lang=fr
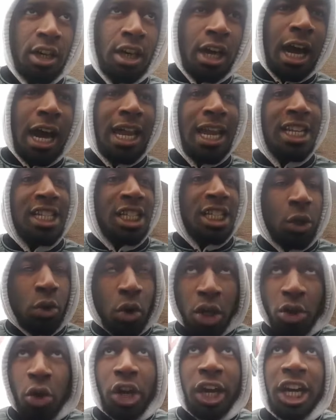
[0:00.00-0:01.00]
à la
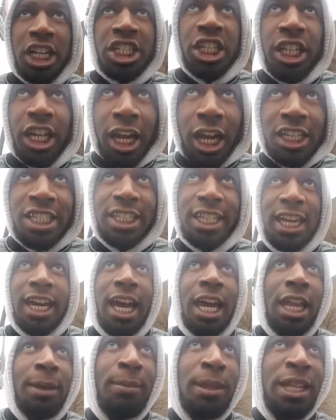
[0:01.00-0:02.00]
séquenant en règle générale, ce qui est
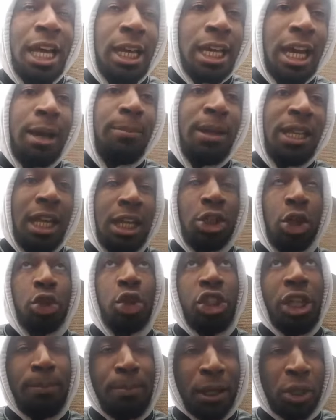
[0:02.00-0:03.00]
un aménageur
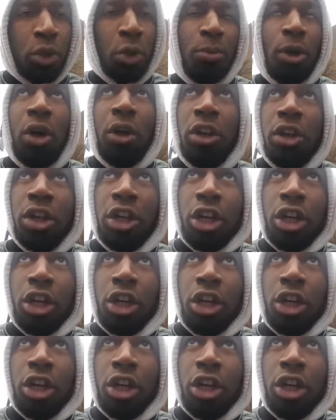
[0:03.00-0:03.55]
du département,